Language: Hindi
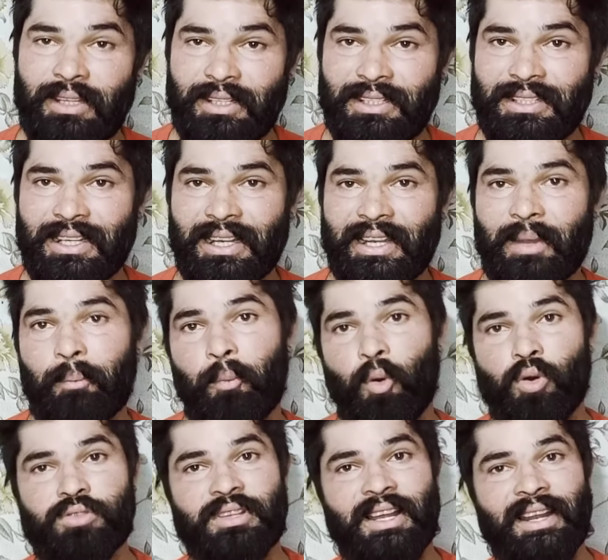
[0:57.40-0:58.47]
इसके लिए
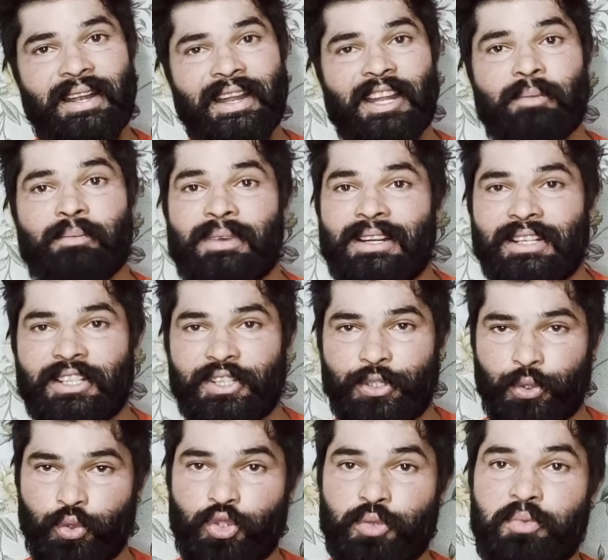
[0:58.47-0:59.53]
बहुत सारे ट्रीटमेंट
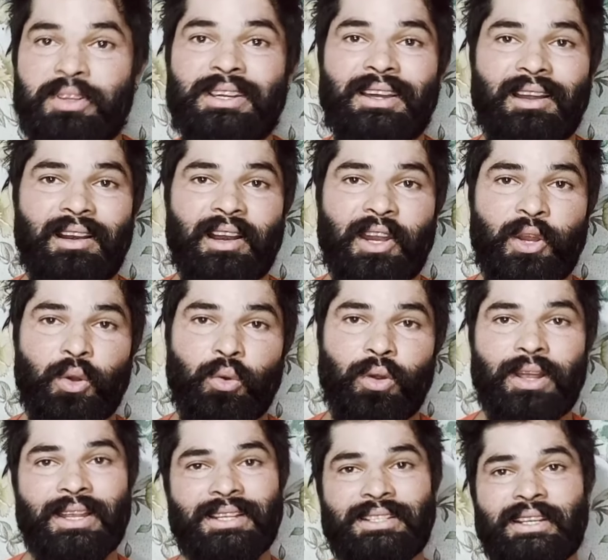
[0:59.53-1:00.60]
यूज़ भी कर रखे
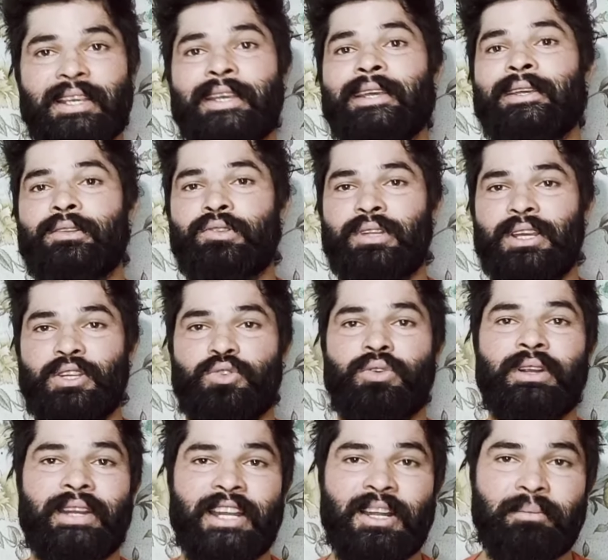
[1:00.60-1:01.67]
होंगे जैसे कि
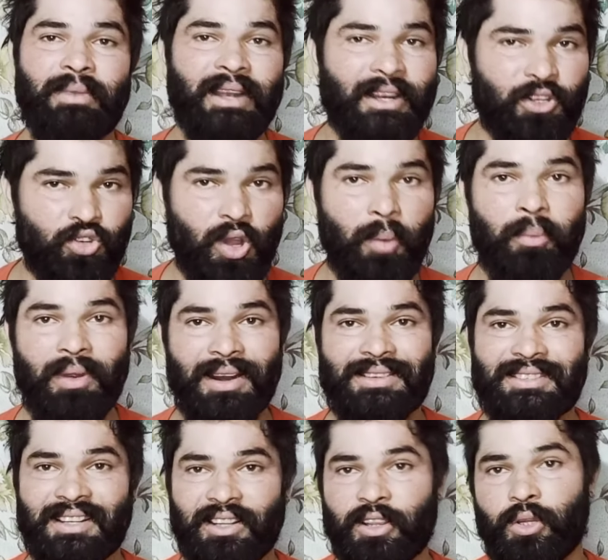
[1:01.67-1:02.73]
नेचुरल ट्रीटमेंट जो आप कर
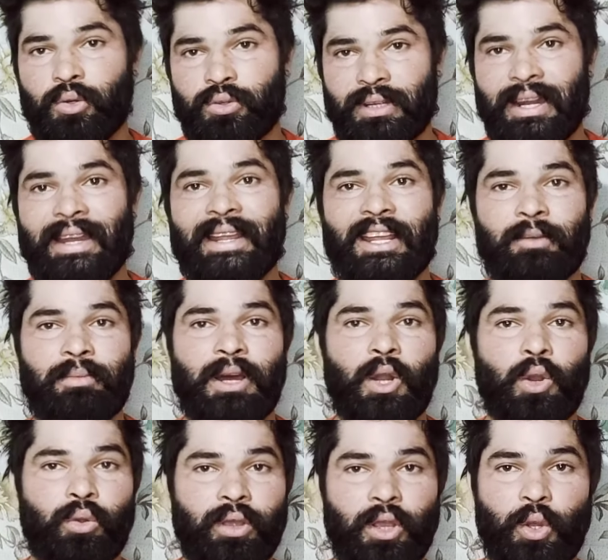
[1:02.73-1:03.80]
सकते हो दाढ़ी के बालों की